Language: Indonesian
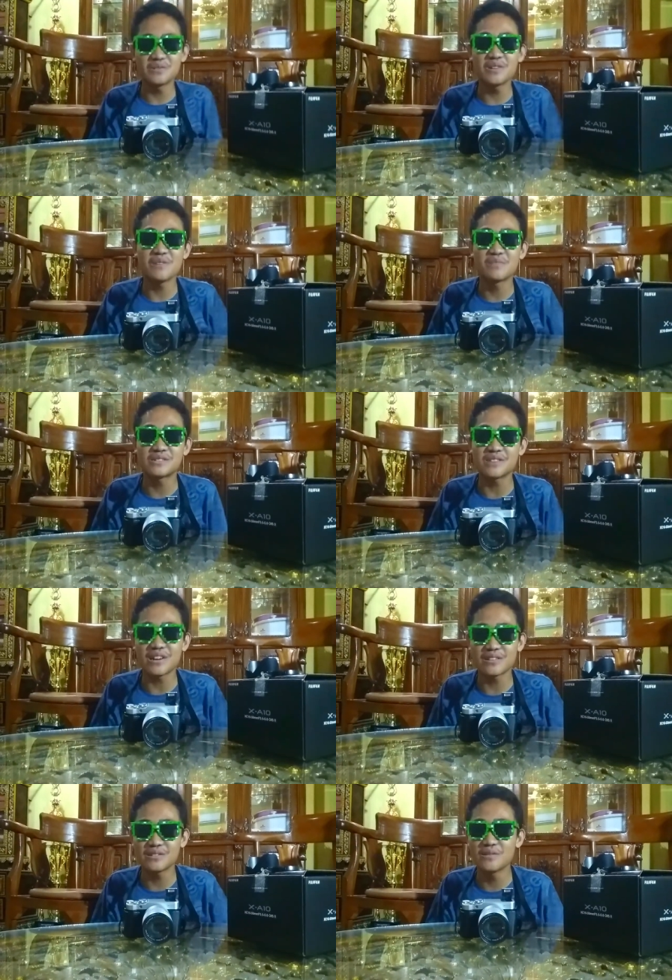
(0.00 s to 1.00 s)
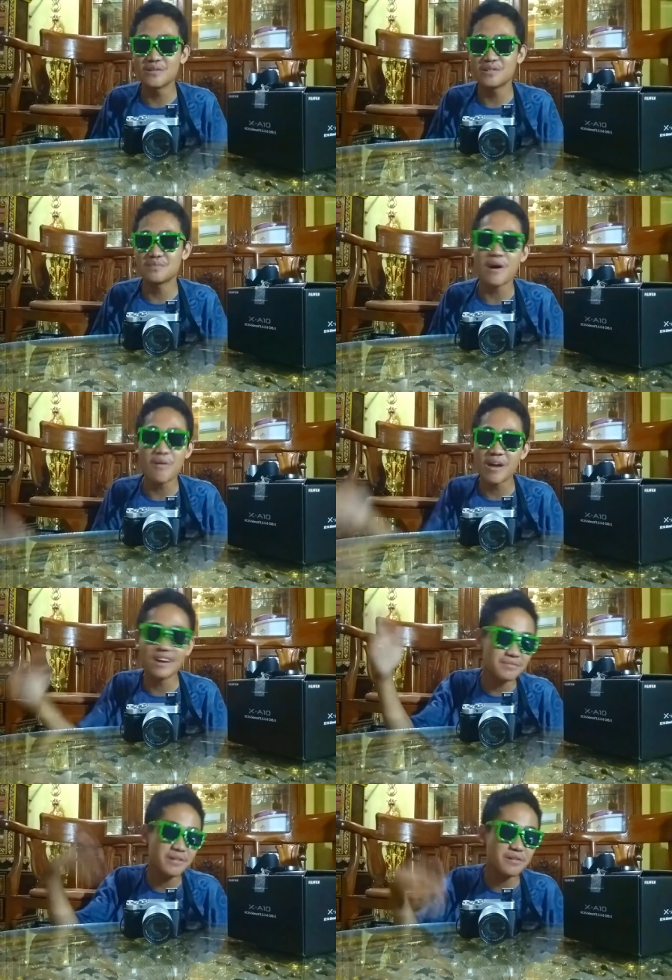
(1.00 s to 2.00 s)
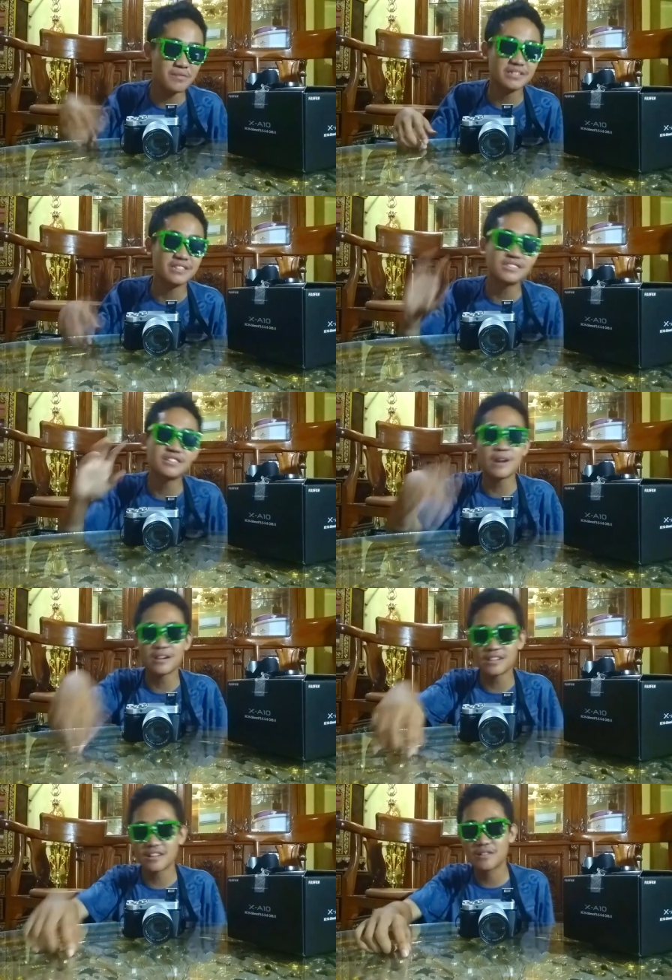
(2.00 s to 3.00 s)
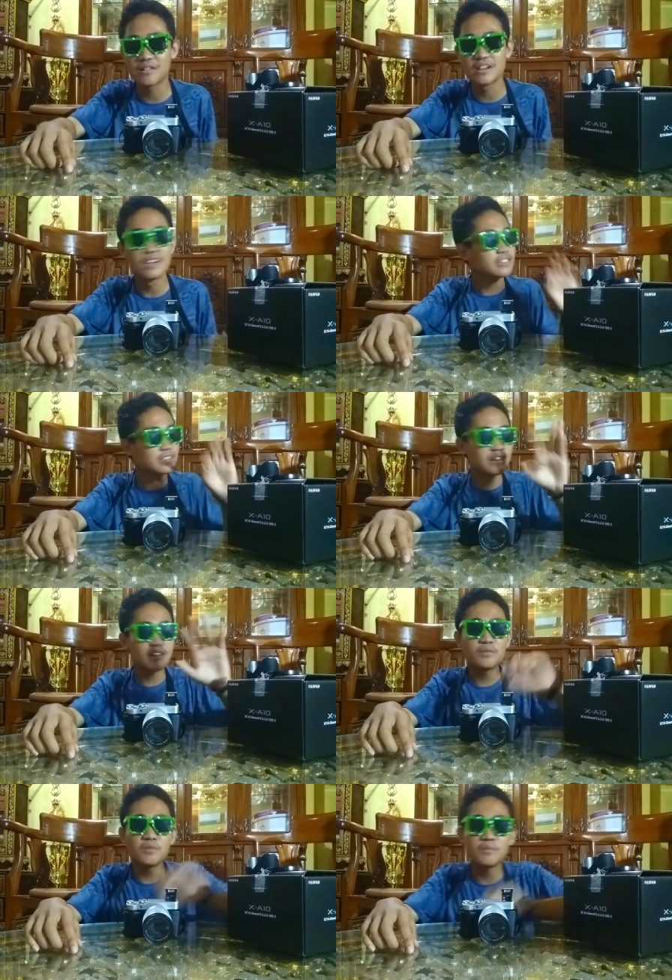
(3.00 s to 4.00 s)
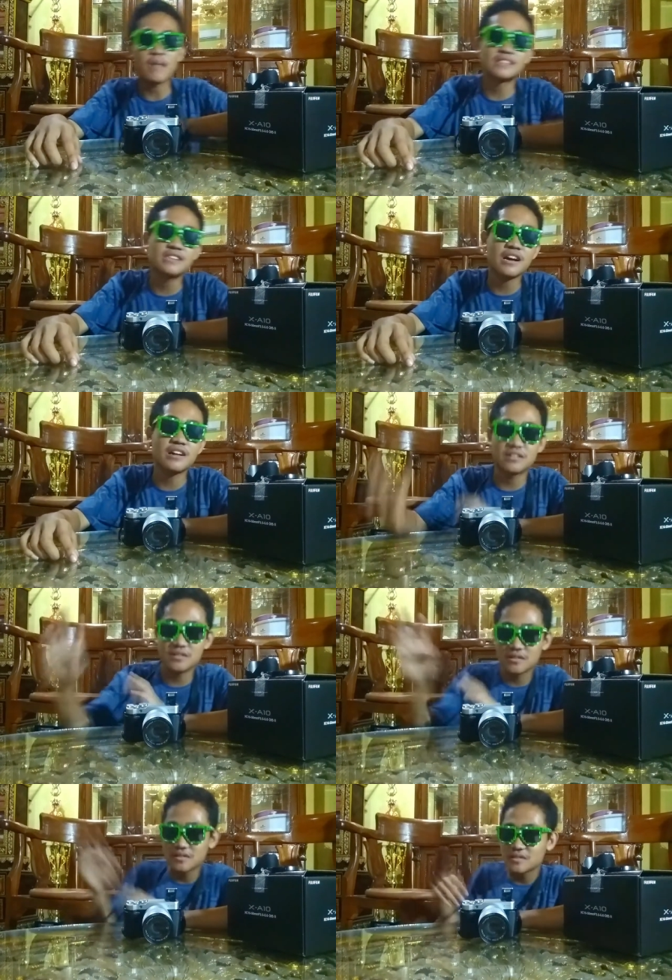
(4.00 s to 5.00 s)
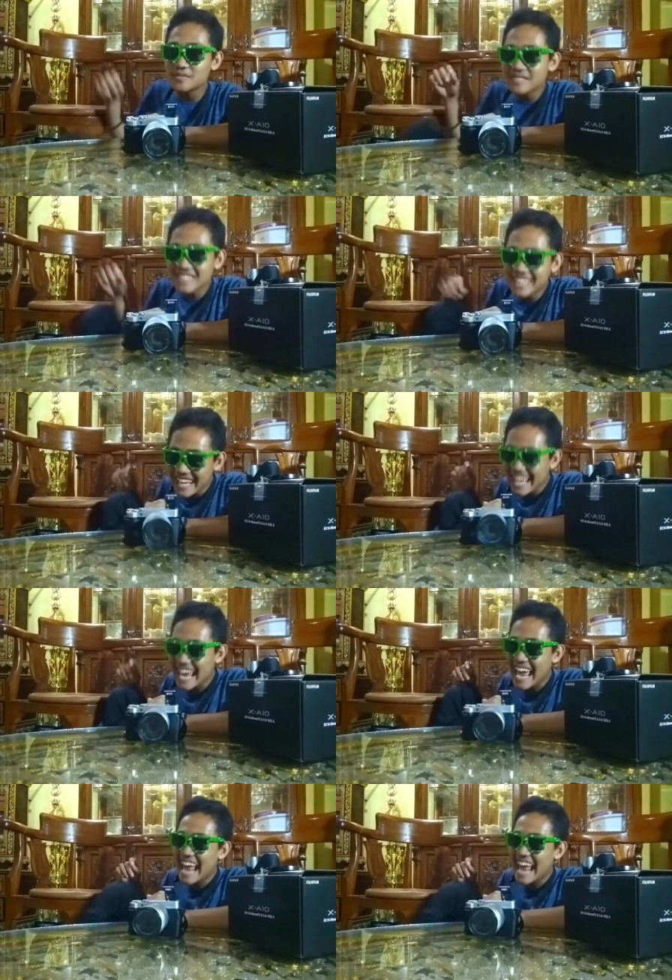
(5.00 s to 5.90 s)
itu juga besar itu gue di bawah di bawah masih kecilan nilai gue iya gue mau belajar pembohong gitu. kok pembohong